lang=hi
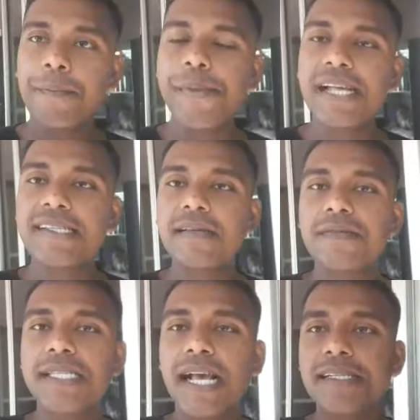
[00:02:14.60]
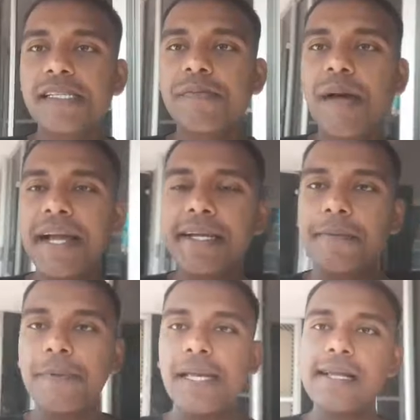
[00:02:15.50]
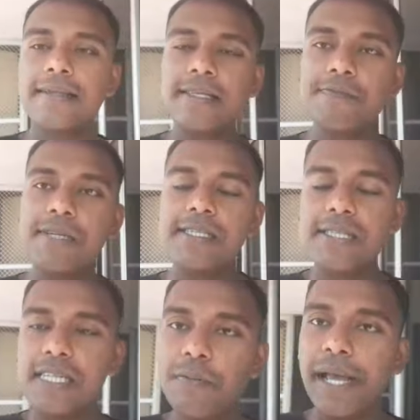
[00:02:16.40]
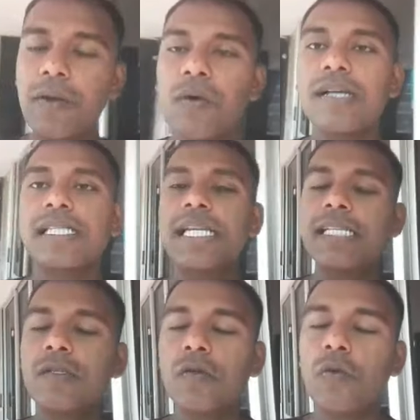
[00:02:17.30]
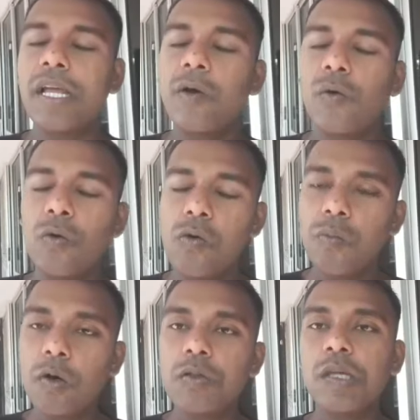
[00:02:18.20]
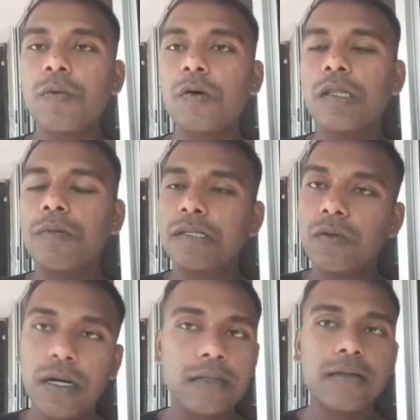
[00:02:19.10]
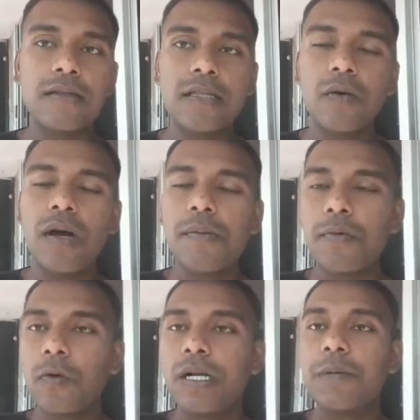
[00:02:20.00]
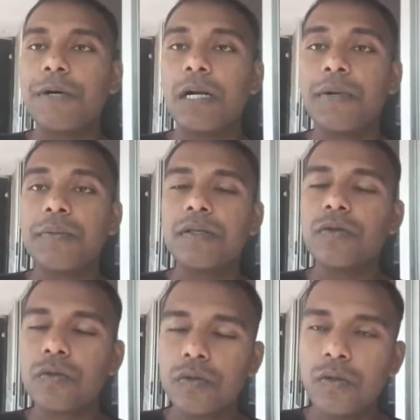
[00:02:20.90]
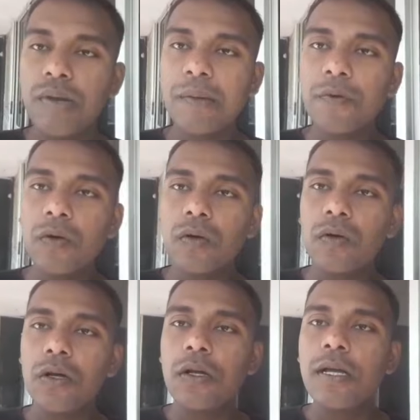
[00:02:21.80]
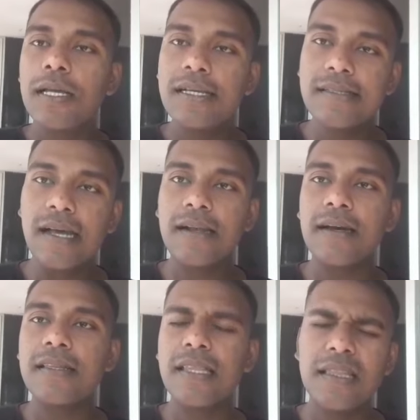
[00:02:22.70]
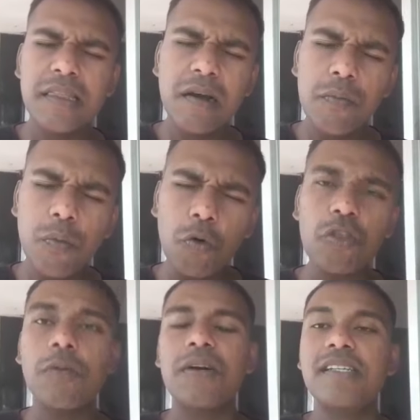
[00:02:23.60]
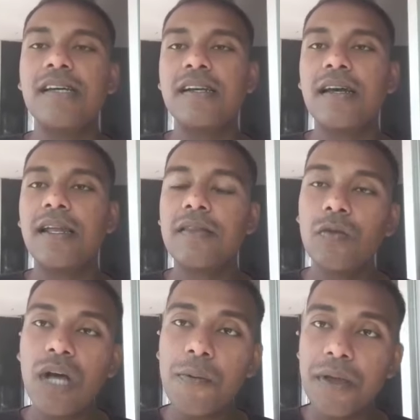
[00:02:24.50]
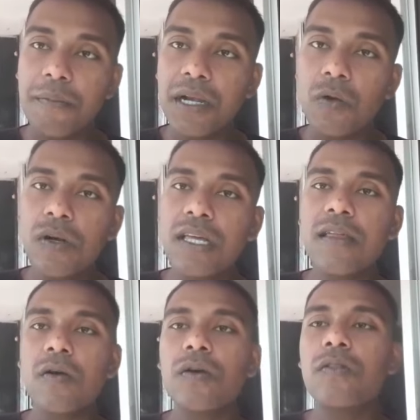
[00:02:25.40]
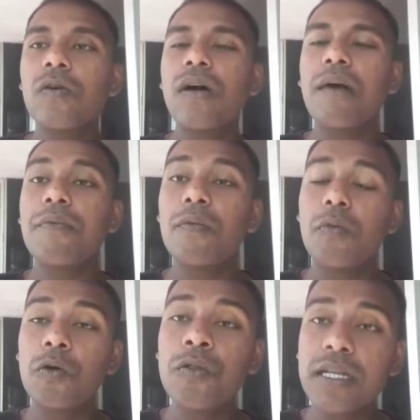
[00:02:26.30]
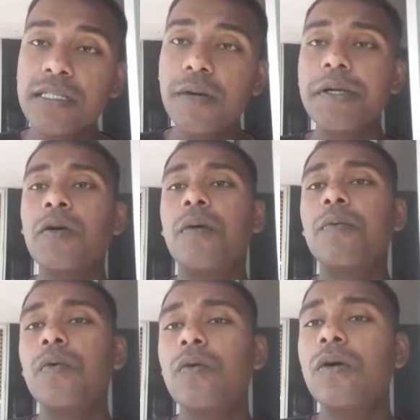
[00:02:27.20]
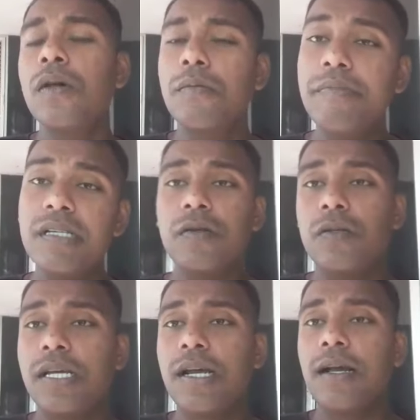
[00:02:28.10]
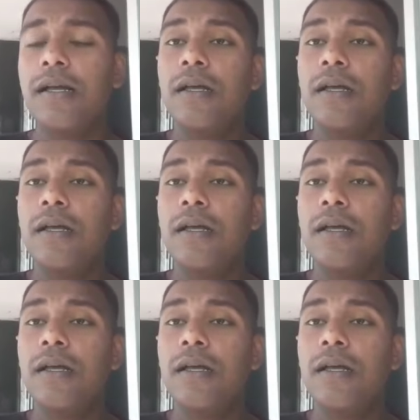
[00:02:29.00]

बी एस एफ सी एस एफ आई टी पी एस एस बी जिन भाइयों का सिलेक्शन हो गया उन लोग को बहुत ही बहुत ही मैं स्वागत करता हूं आप लोग के डिपार्टमेंट में तो दोस्तों मैं आप लोग को ये जानकारी दे देता हूं बहुत ही बड़ी जानकारी है तो आप ये वीडियो नहीं देखोगे तो आपको बहुत अच्छा वीडियो आप लोगों को मिस हो जाएगा